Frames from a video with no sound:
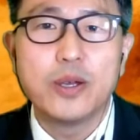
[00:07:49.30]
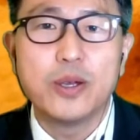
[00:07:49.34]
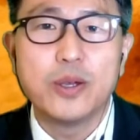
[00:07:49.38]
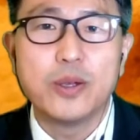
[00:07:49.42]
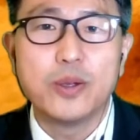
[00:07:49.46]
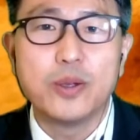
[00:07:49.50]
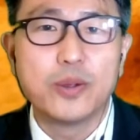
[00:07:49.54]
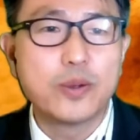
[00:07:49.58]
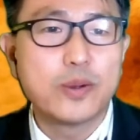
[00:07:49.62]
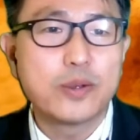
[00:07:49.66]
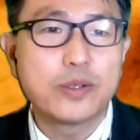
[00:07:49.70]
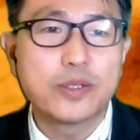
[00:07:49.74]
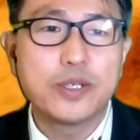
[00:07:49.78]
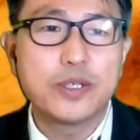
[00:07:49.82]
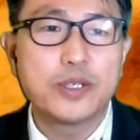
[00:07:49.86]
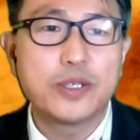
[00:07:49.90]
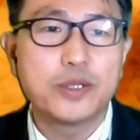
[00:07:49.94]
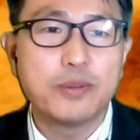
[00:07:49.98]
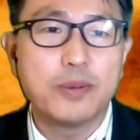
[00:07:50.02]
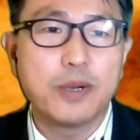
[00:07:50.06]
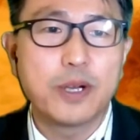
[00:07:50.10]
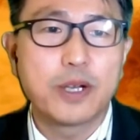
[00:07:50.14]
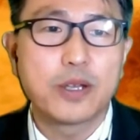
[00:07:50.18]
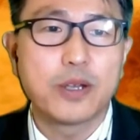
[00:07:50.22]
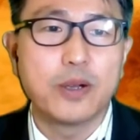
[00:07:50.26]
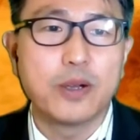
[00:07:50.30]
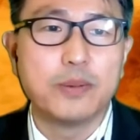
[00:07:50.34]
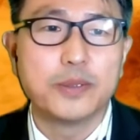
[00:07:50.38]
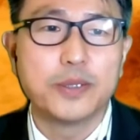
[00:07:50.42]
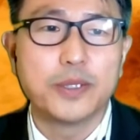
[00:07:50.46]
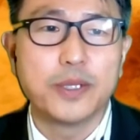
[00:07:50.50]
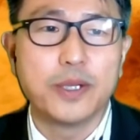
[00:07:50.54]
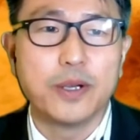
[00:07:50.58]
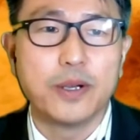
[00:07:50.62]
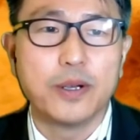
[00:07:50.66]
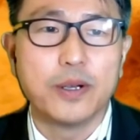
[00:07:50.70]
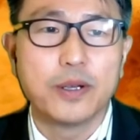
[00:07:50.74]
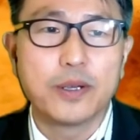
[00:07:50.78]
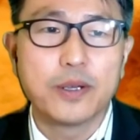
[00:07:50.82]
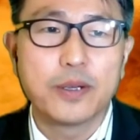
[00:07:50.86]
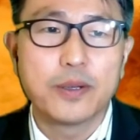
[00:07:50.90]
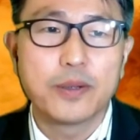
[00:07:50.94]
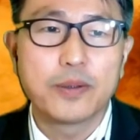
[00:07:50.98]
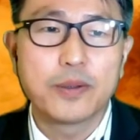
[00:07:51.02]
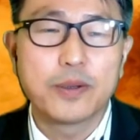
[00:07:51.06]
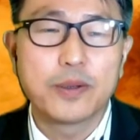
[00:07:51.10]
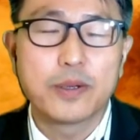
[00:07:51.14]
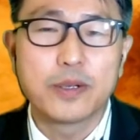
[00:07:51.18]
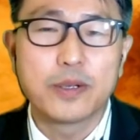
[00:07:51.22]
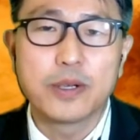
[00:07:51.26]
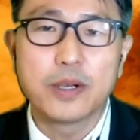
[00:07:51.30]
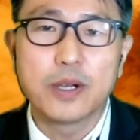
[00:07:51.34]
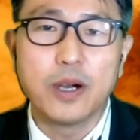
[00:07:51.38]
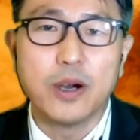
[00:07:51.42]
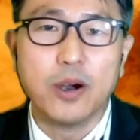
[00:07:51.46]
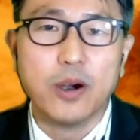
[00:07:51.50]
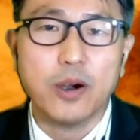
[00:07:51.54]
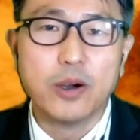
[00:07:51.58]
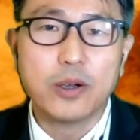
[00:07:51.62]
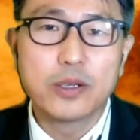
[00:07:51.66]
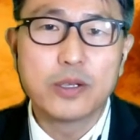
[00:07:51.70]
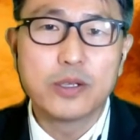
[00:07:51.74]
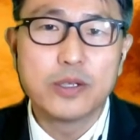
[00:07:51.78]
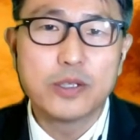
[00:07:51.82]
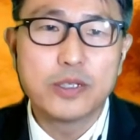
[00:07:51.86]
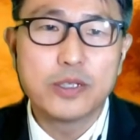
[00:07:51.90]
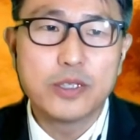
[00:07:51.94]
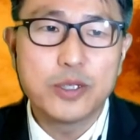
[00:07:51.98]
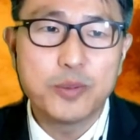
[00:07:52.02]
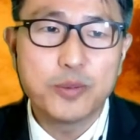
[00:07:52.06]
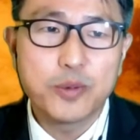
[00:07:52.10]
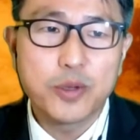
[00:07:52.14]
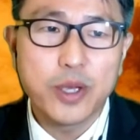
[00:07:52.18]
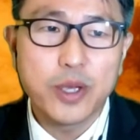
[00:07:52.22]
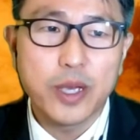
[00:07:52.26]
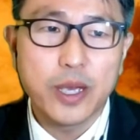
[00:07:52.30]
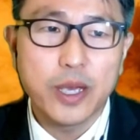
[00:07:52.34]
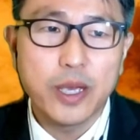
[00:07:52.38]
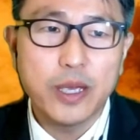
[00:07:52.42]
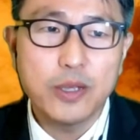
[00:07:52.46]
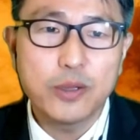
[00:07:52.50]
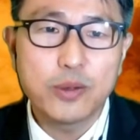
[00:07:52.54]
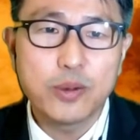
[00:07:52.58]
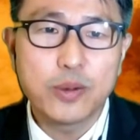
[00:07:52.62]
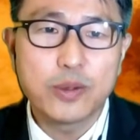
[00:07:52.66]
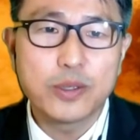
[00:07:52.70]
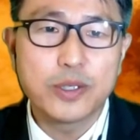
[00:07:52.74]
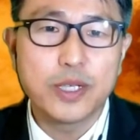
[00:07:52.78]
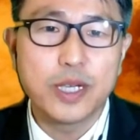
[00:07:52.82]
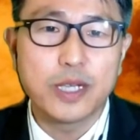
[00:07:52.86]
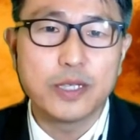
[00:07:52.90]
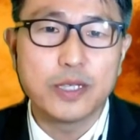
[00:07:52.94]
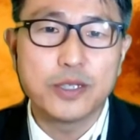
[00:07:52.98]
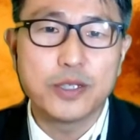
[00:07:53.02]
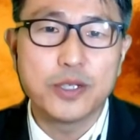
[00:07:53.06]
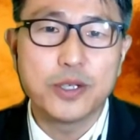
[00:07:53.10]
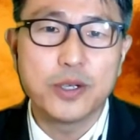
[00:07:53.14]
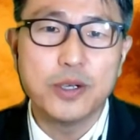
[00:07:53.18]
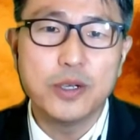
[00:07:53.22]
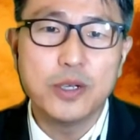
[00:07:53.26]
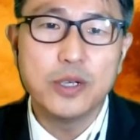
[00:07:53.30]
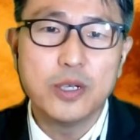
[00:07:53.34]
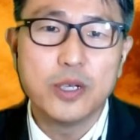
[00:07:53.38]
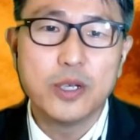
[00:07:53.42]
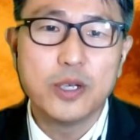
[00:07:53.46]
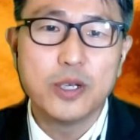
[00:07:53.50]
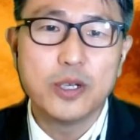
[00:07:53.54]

요동칠 수밖에 없어요. 그러나 어른은 쉽게 속지 않죠.